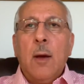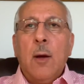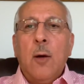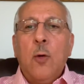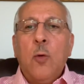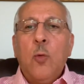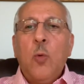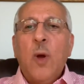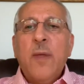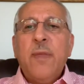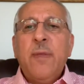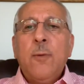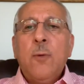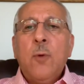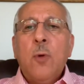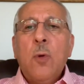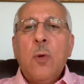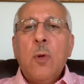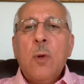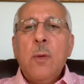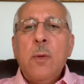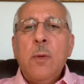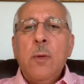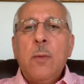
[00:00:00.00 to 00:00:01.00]

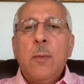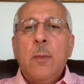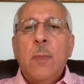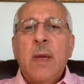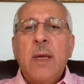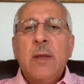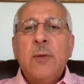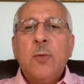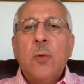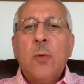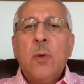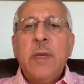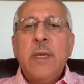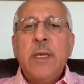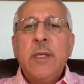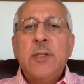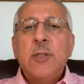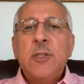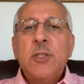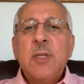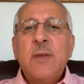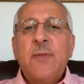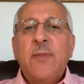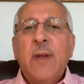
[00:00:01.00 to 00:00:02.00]
واذكر ما تريد
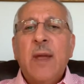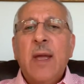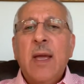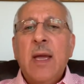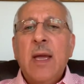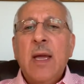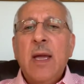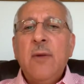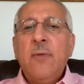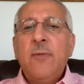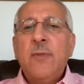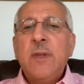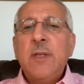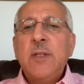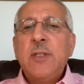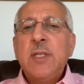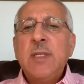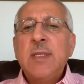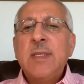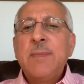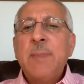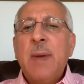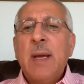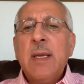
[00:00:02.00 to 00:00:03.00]
شفاءه في
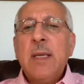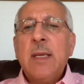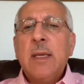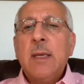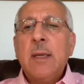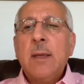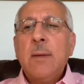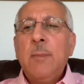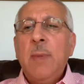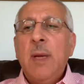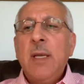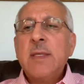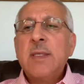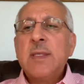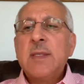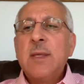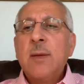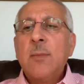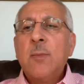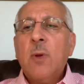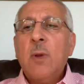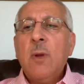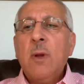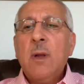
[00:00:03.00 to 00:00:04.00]
جسمك مع
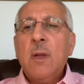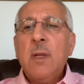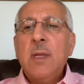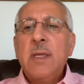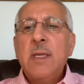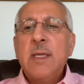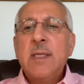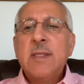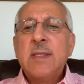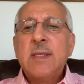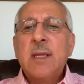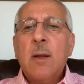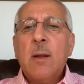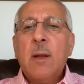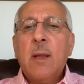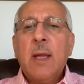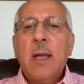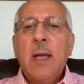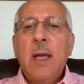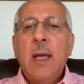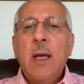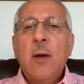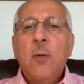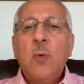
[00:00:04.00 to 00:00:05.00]
استمرار
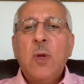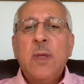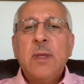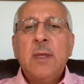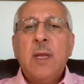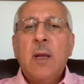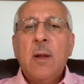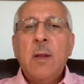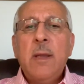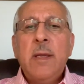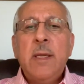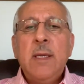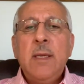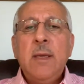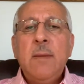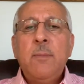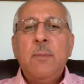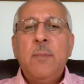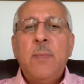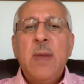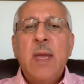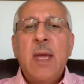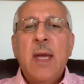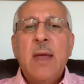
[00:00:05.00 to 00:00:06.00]
الاسترخاء
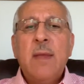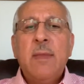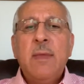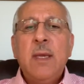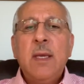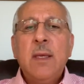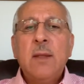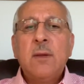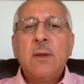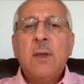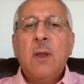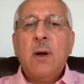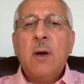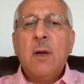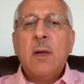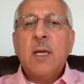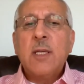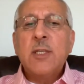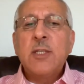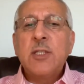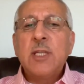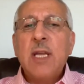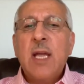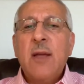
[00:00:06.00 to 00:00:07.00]
والترحيب بهذه الطاقه
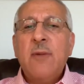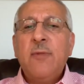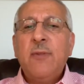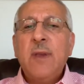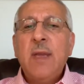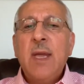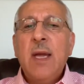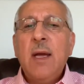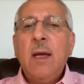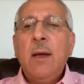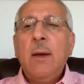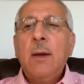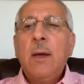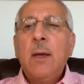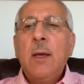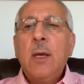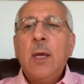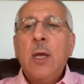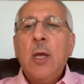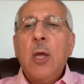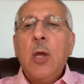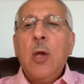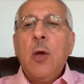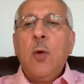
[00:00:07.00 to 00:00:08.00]
الشافيه
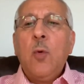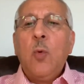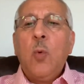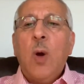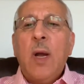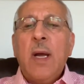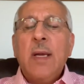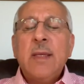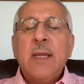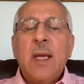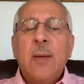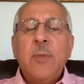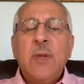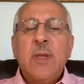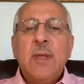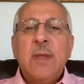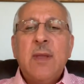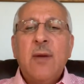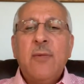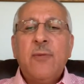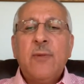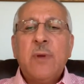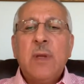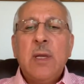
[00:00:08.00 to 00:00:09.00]
وعدم
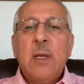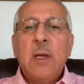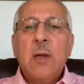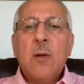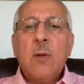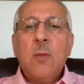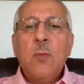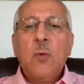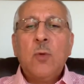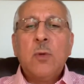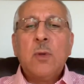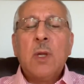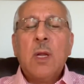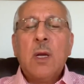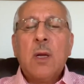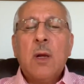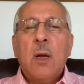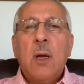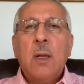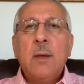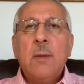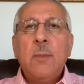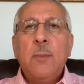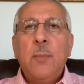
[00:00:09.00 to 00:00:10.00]
التفكير
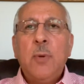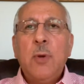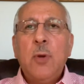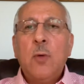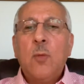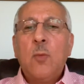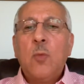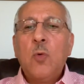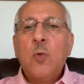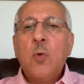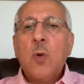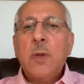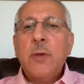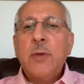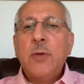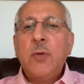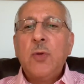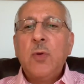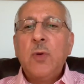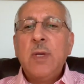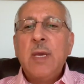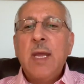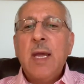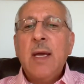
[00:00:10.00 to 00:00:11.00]
مطلقا بامور
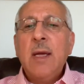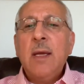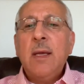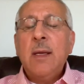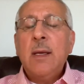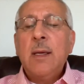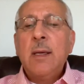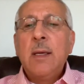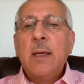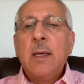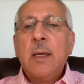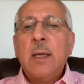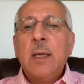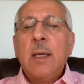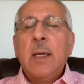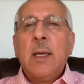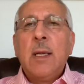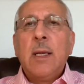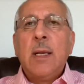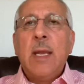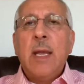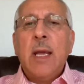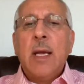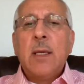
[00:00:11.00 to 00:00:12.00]
الدنيا
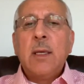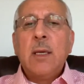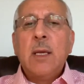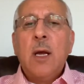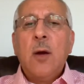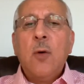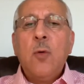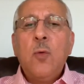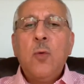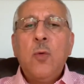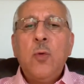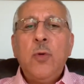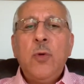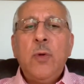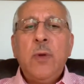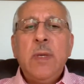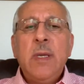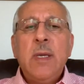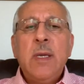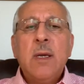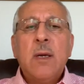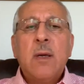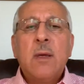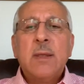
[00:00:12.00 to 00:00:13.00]
لأنه
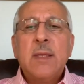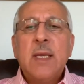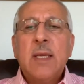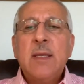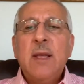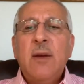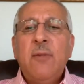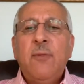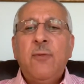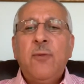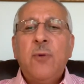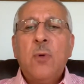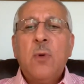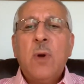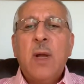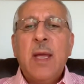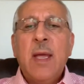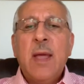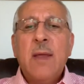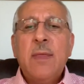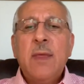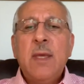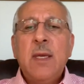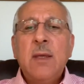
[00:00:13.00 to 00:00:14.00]
يعيك تدفق
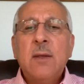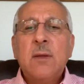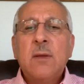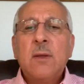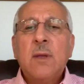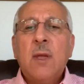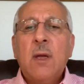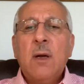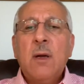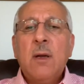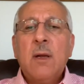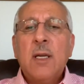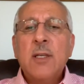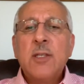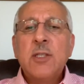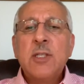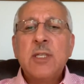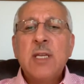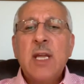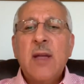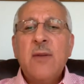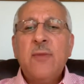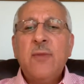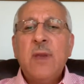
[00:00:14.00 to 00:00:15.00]
هذه الطاقة
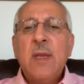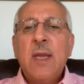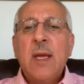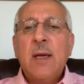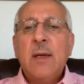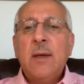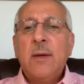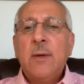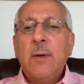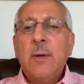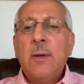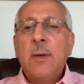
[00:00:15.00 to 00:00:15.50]
الشافية